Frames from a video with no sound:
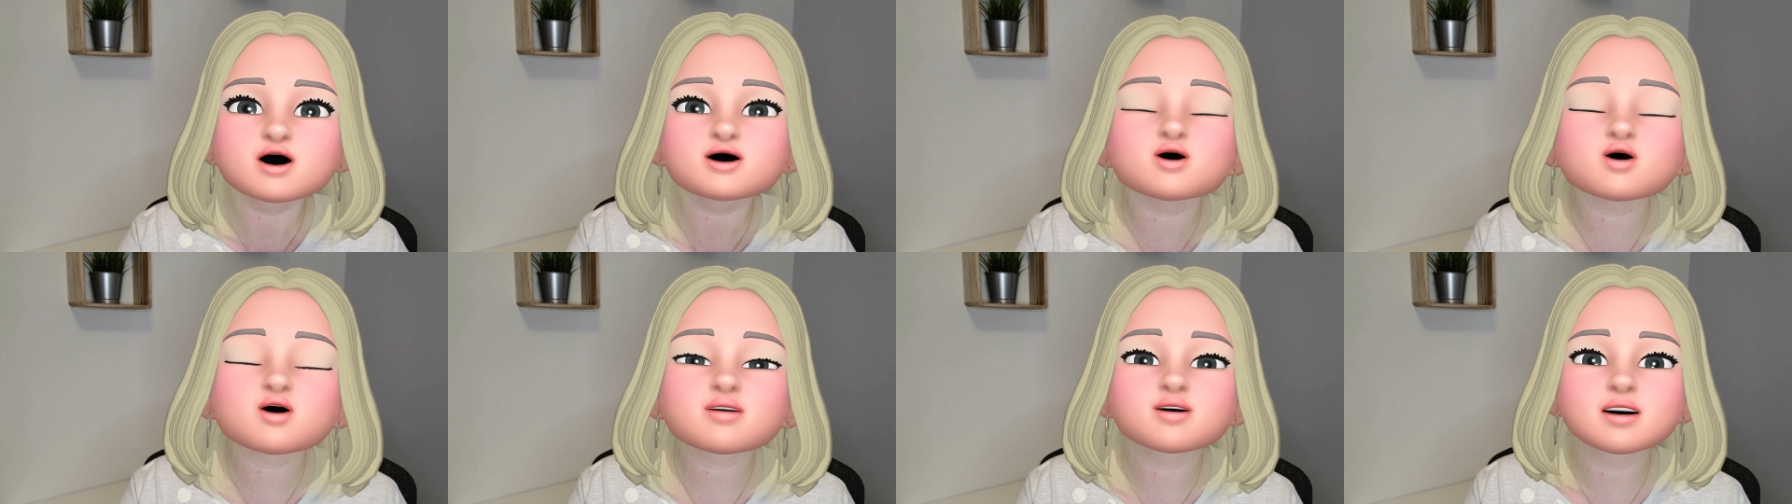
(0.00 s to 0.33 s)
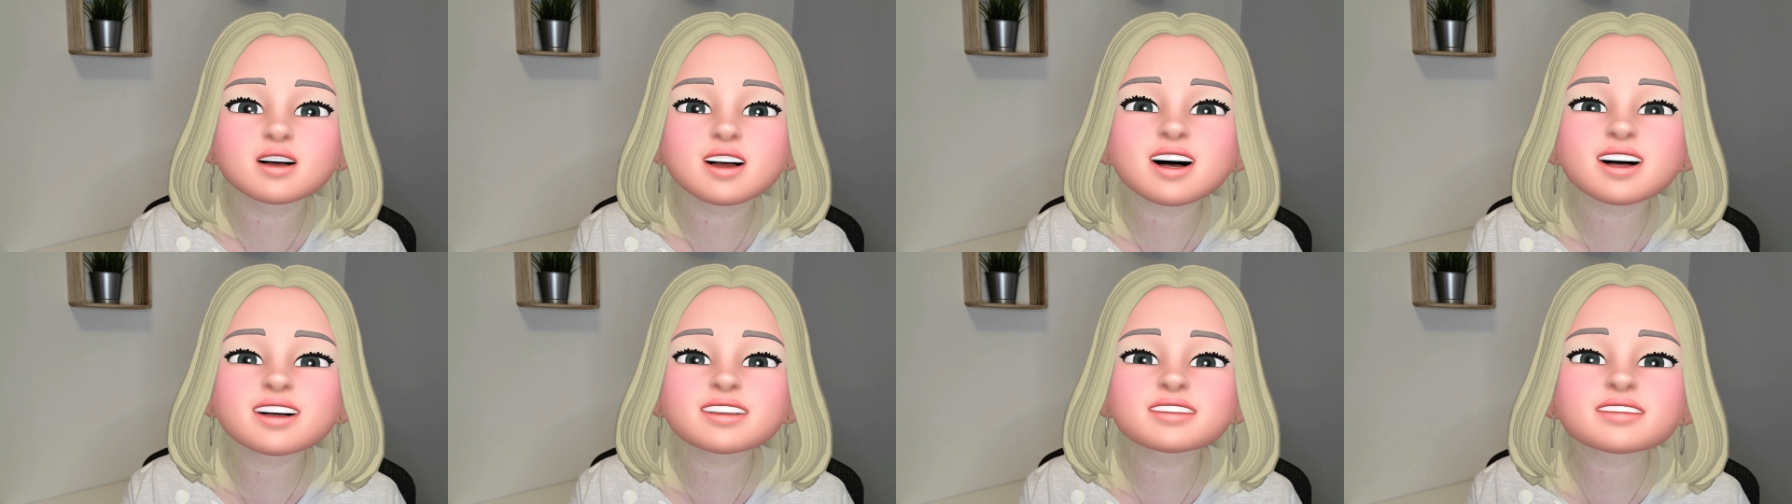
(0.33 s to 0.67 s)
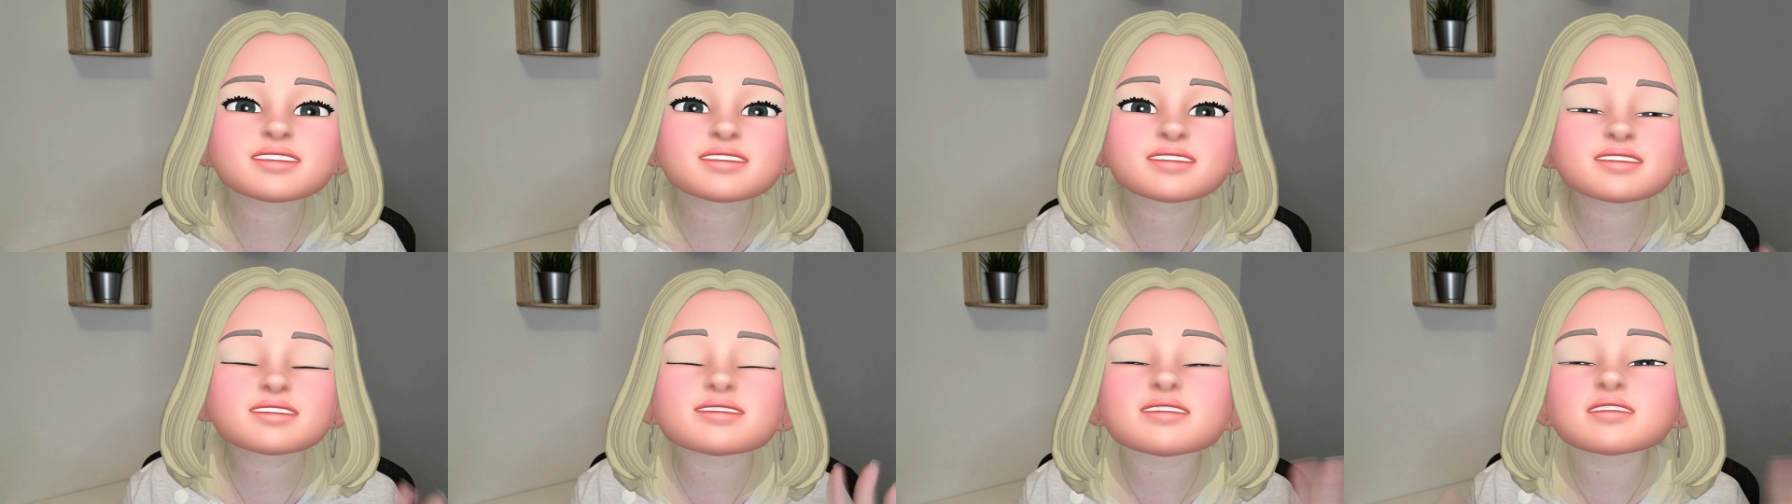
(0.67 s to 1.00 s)
Donc voilà,
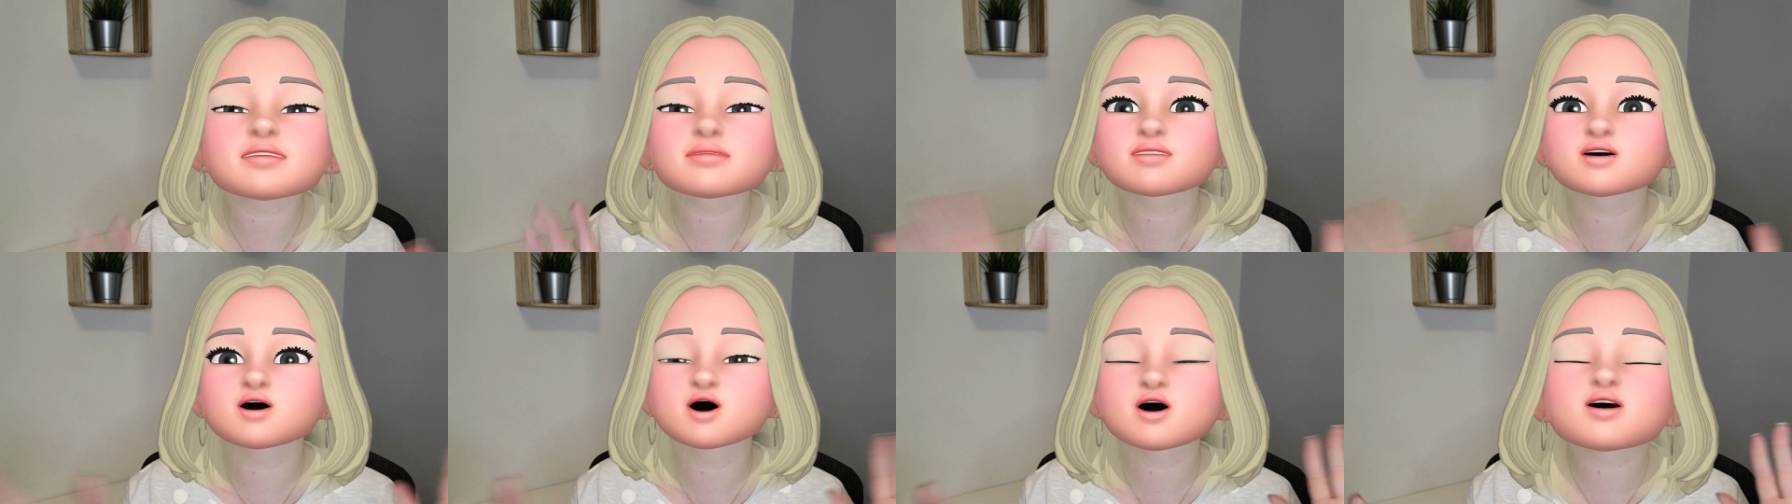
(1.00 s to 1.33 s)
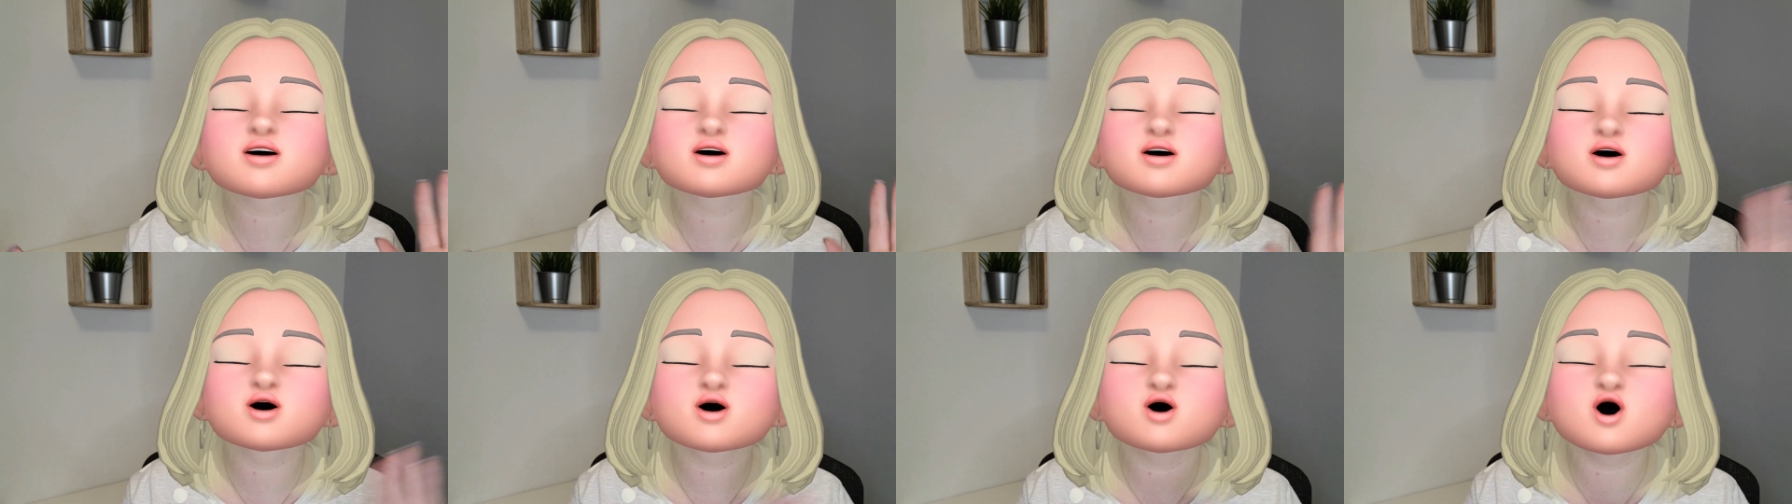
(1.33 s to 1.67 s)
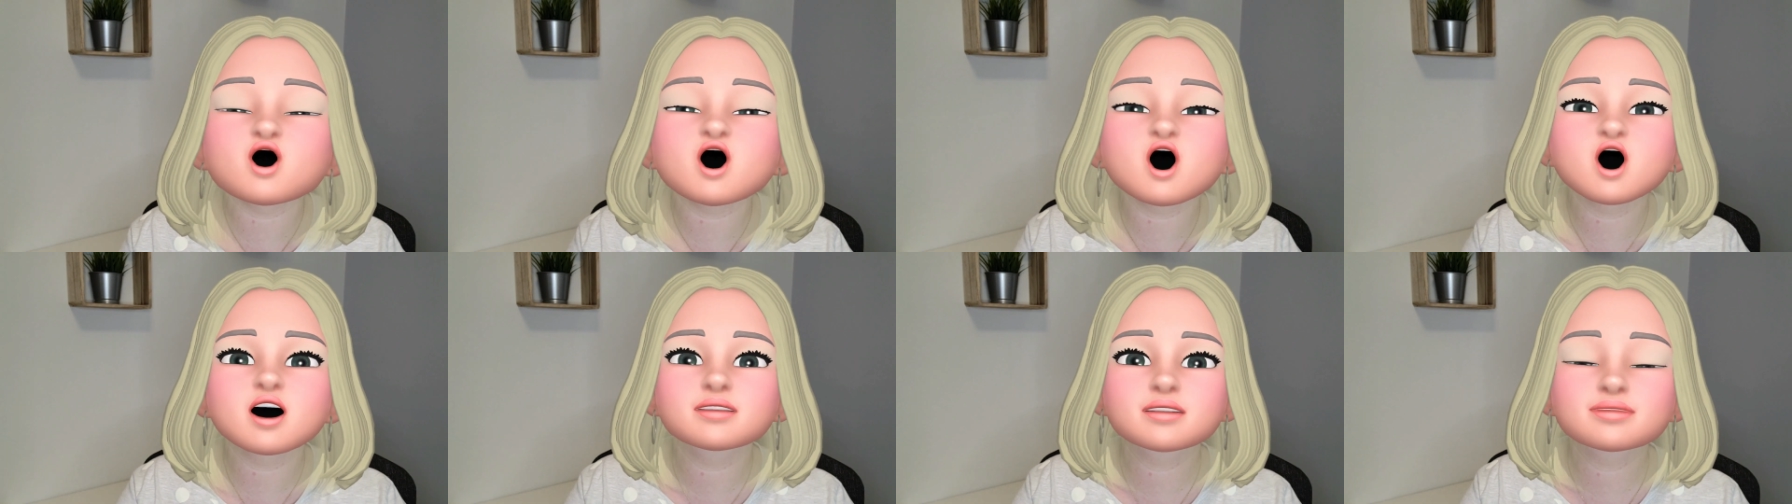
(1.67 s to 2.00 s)
ici, ça vous donne euh,
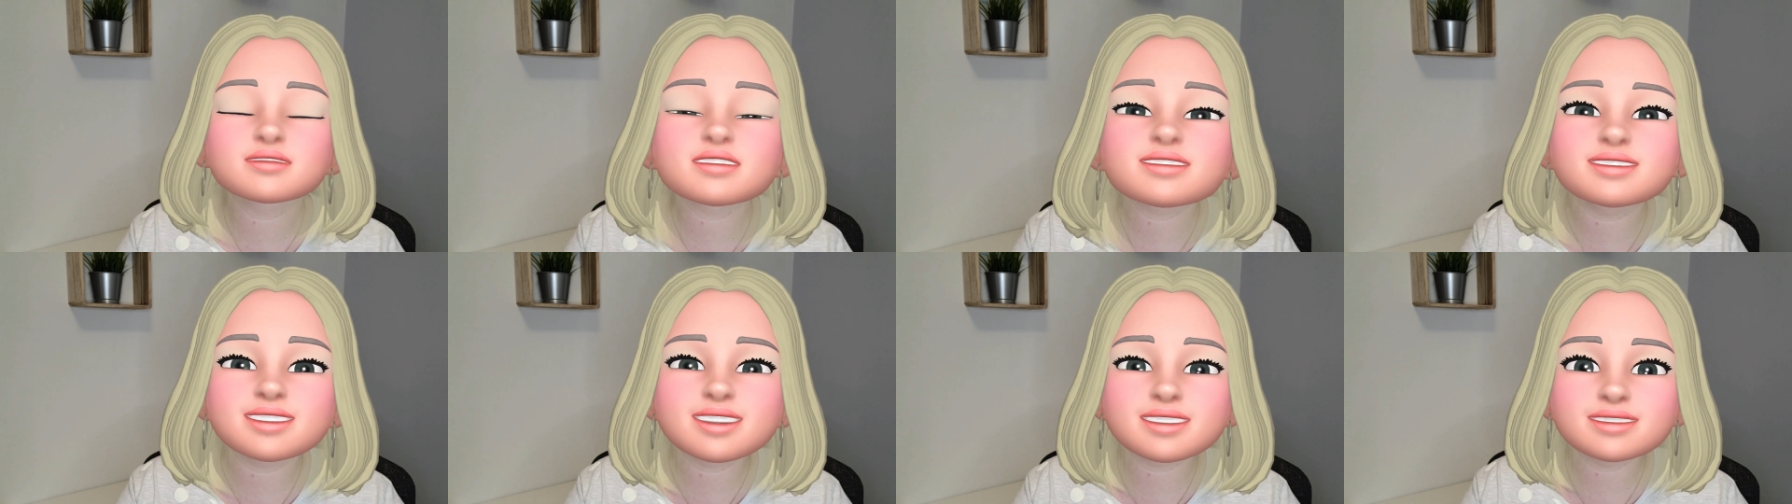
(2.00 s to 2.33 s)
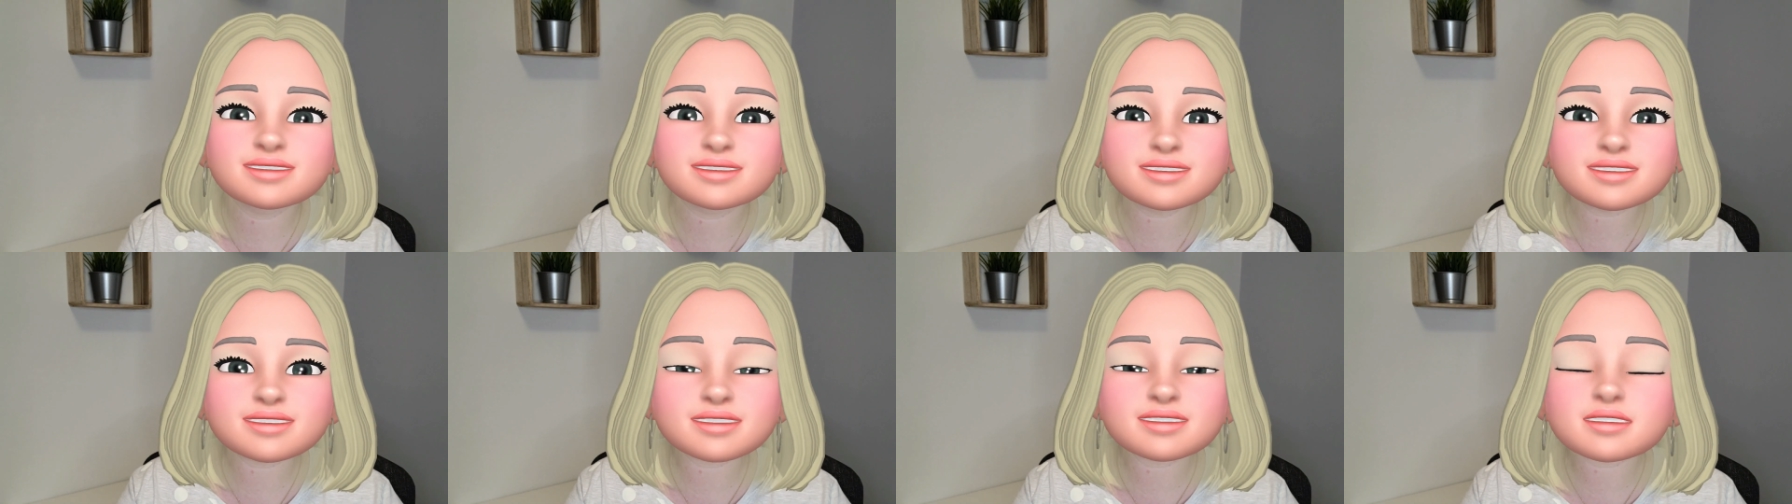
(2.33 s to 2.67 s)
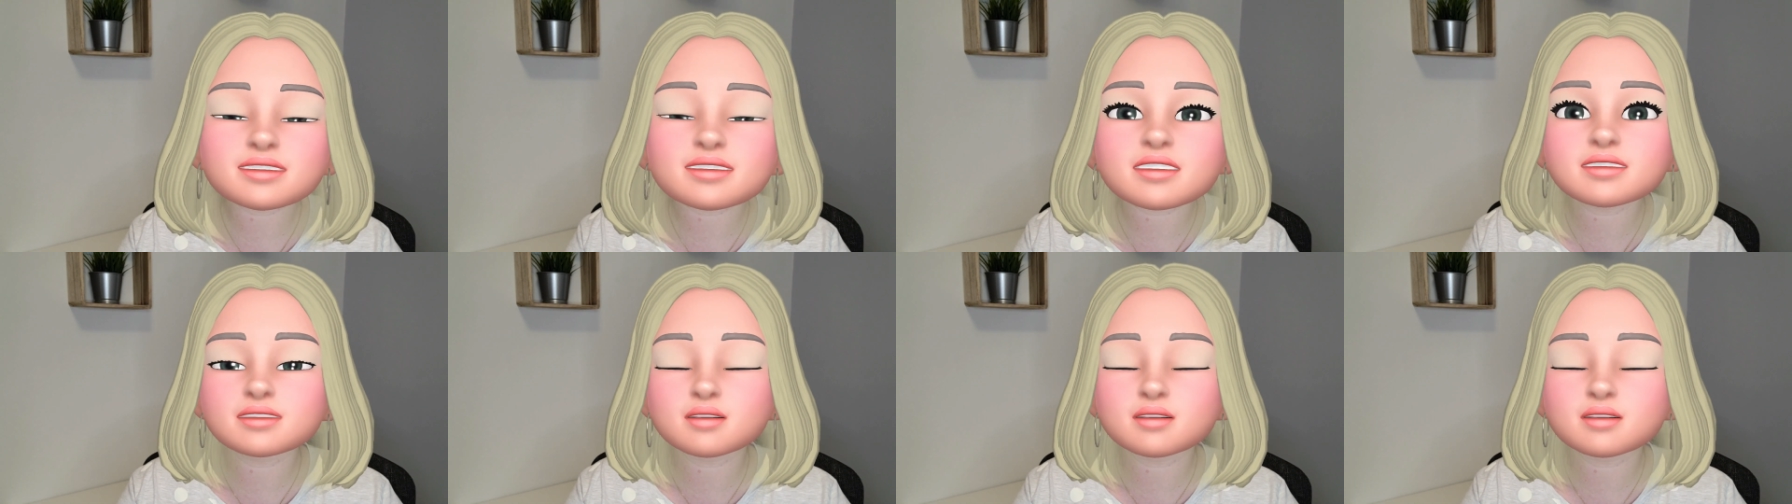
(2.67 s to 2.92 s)
un petit indice.